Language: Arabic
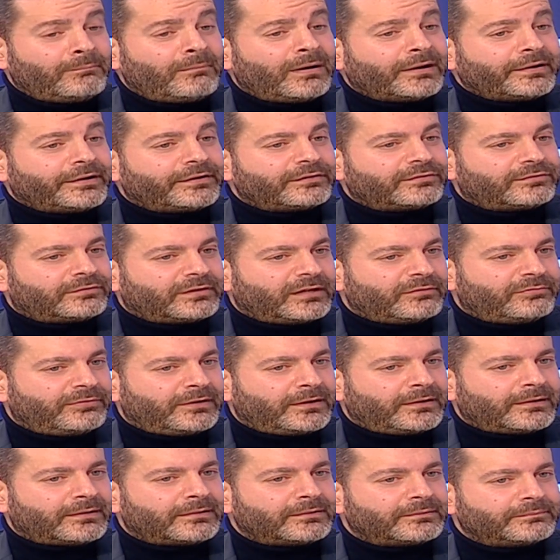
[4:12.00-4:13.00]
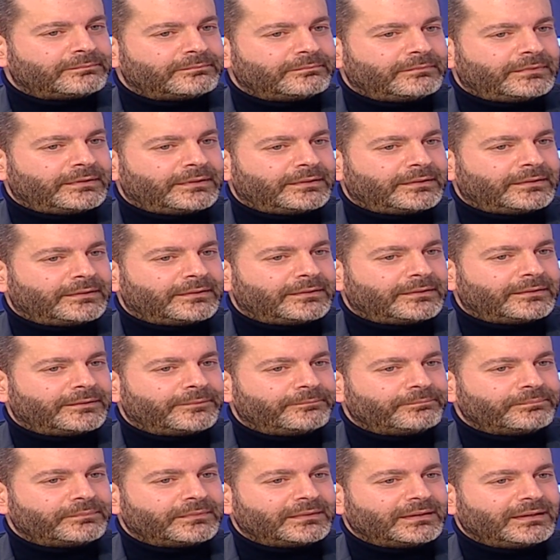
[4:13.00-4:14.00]
منع السفر
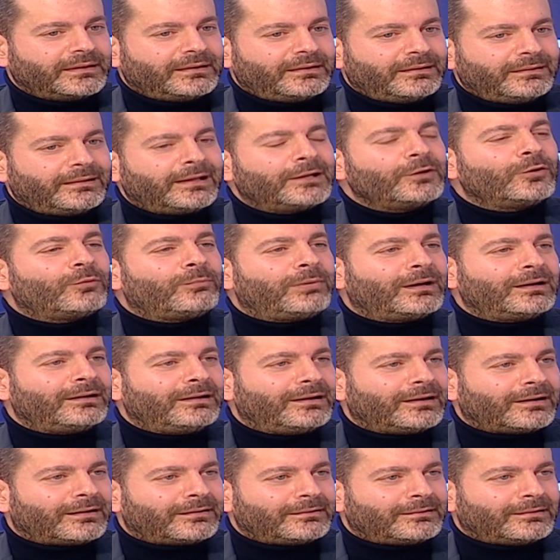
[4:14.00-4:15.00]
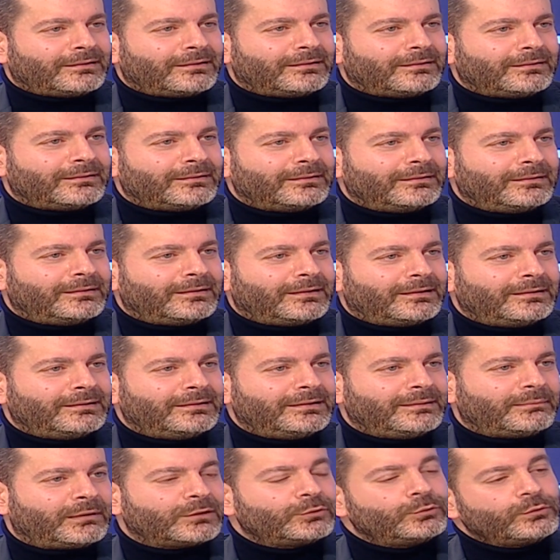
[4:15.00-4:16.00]
لا يبلغ
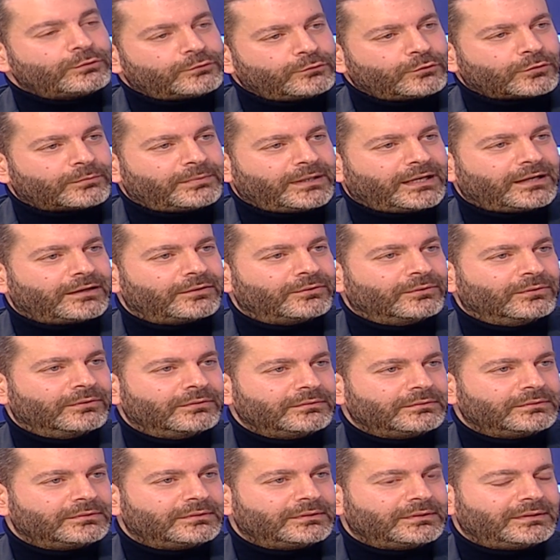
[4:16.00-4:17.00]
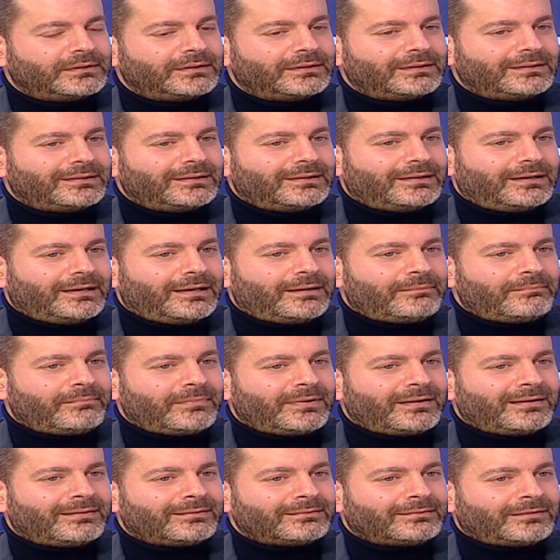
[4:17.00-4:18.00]
للي بده يصدر بحقه نعم
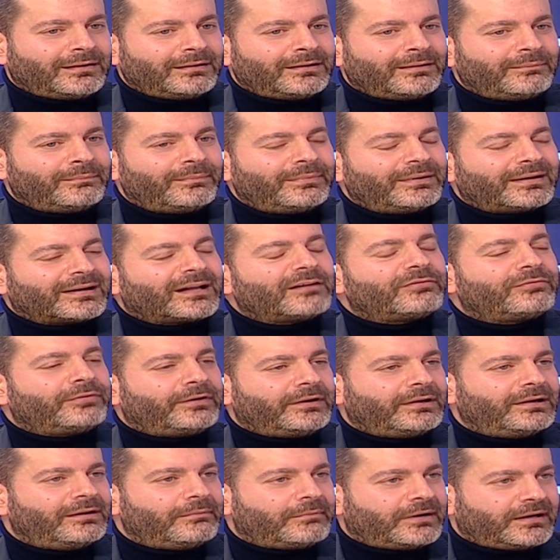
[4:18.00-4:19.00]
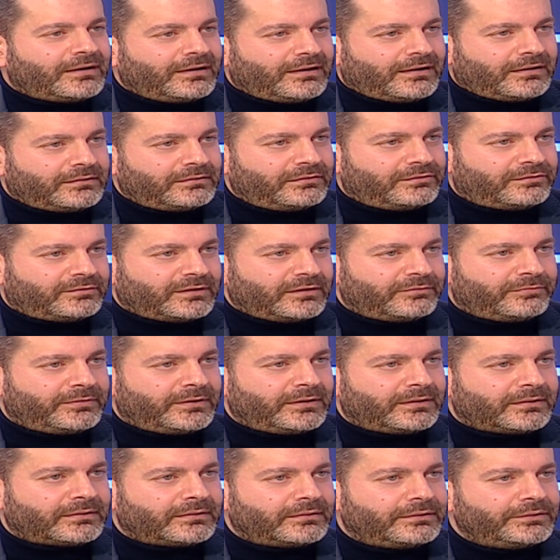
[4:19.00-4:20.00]
اما طلب رفع المنع عن
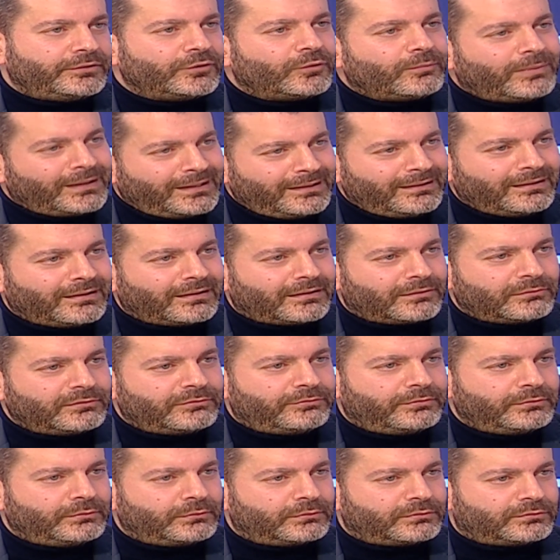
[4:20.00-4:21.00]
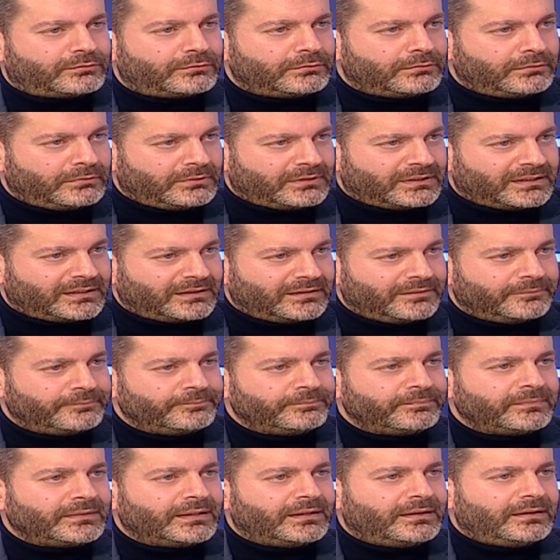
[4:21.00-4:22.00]
السفر يبلغ وفق الاصول
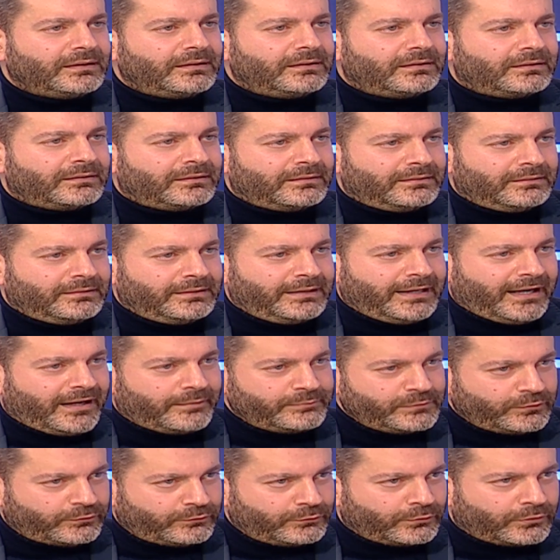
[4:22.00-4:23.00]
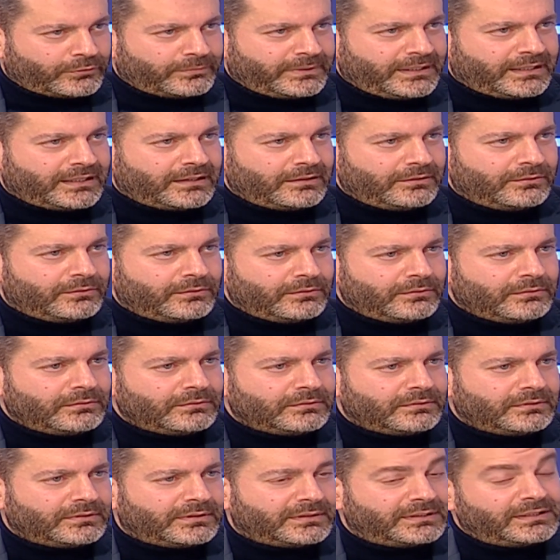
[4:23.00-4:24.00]
اللي عم يصدر بحقه
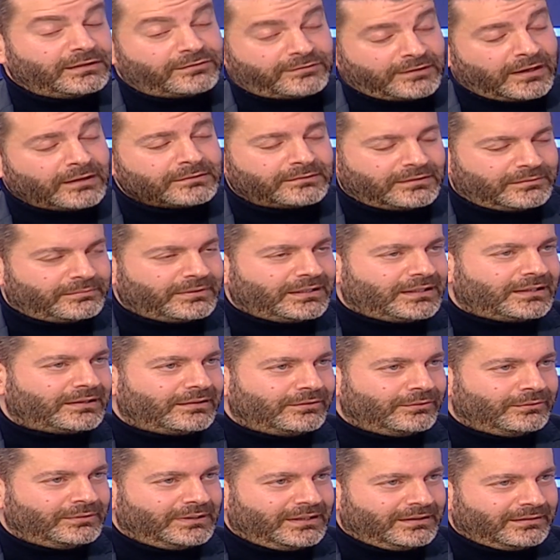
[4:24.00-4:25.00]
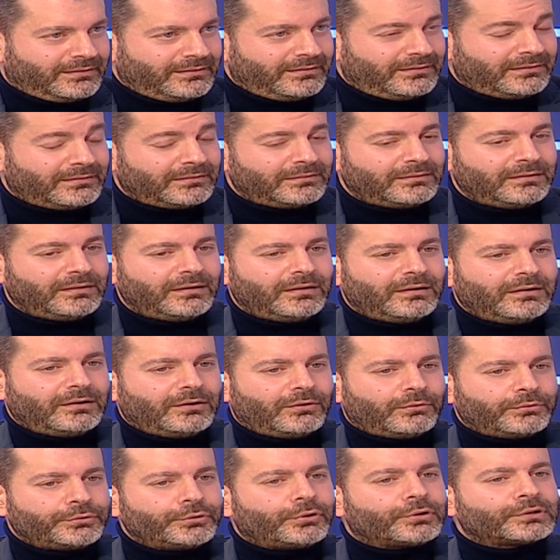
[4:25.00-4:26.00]
اللي صادر بحقه القرار
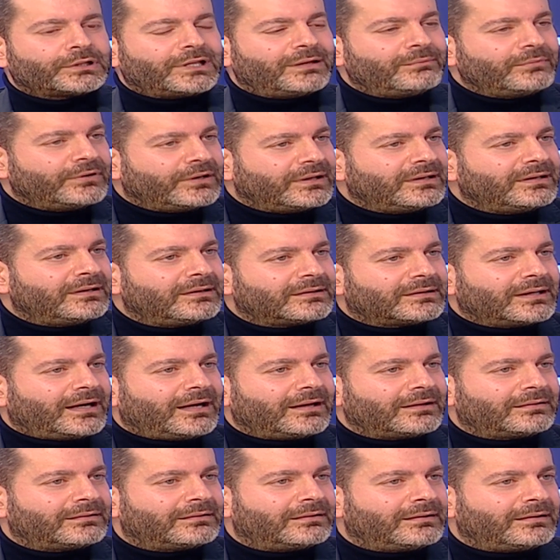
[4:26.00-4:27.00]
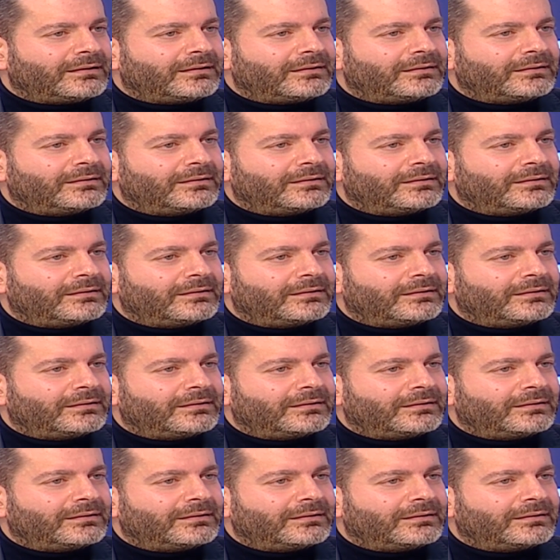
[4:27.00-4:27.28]
ويعطى مهله حتى